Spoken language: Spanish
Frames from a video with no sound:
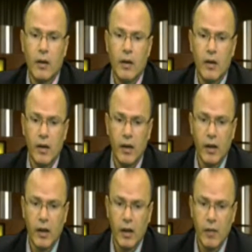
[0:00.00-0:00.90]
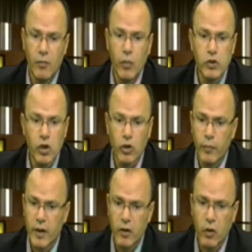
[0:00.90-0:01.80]
Eh, muchos
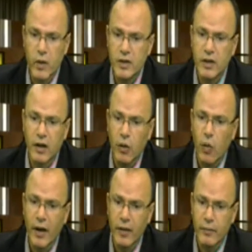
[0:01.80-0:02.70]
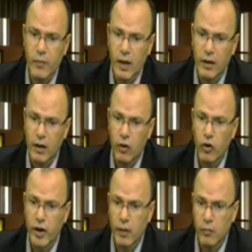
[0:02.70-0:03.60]
compañeros huichís recuerdan a
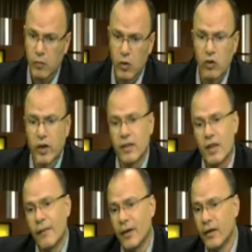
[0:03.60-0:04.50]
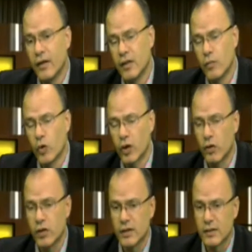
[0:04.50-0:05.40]
Ragone, los que estaban en el tiempo de
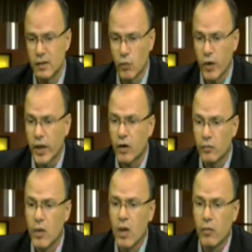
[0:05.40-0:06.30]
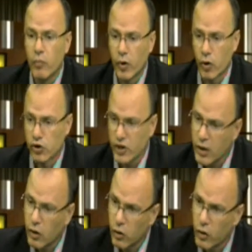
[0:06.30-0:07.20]
Ragone ya se murieron, pero los
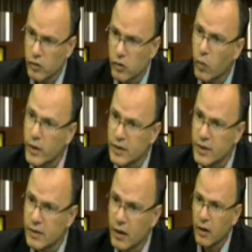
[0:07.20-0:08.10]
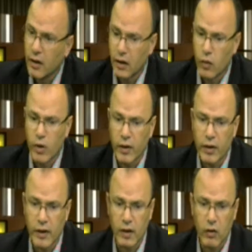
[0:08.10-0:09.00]
hijos de esos huichís recuerdan
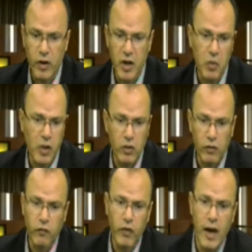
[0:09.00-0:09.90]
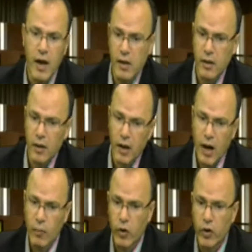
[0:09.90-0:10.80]
a Ragone cuando fue a,
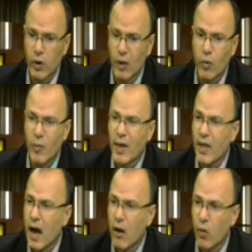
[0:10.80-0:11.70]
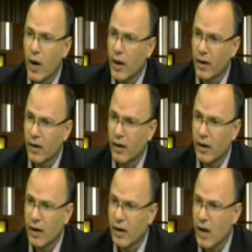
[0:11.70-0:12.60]
poner una bomba de agua
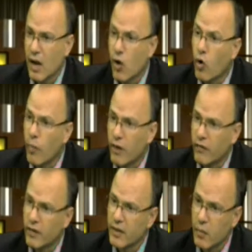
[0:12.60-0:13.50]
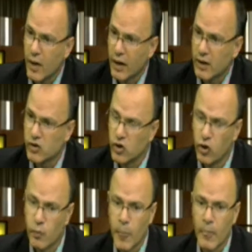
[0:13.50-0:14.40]
en, la loma frente a
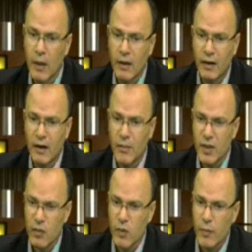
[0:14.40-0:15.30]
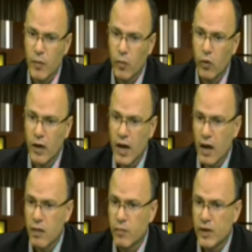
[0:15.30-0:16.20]
embarcación. Realmente hay una
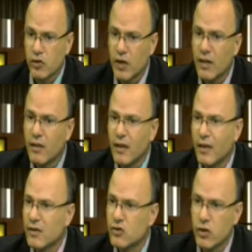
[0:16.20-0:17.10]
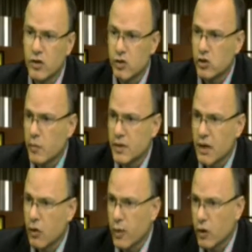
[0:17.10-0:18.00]
memoria impresionante de esos 18 meses de
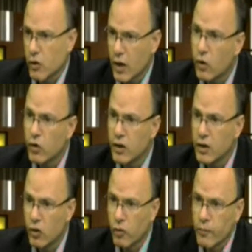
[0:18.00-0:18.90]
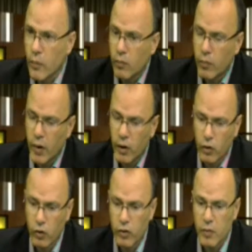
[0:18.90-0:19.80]
gobierno tan cortito, pero
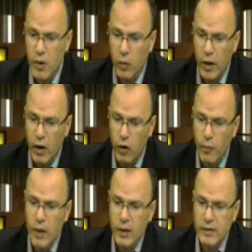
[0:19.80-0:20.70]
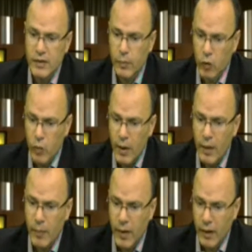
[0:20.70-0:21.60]
donde mi abuelo se
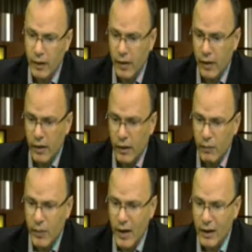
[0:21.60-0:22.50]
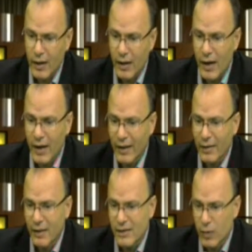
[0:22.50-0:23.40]
preocupaba para que, para que la
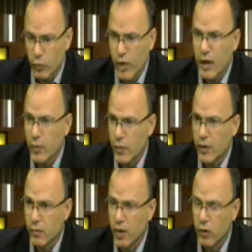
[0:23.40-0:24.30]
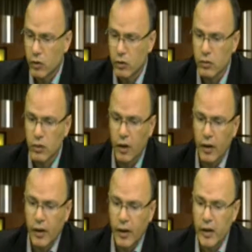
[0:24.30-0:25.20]
gente esa pudiera vivir mejor.
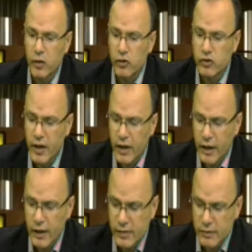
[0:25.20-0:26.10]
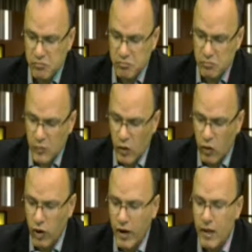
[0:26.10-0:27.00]
Entonces,
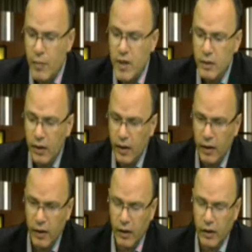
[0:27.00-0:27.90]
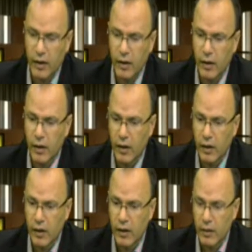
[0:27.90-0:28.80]
concretamente, eh,
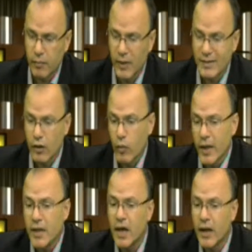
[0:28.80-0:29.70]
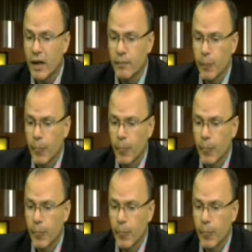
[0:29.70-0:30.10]
en el pasado mañana,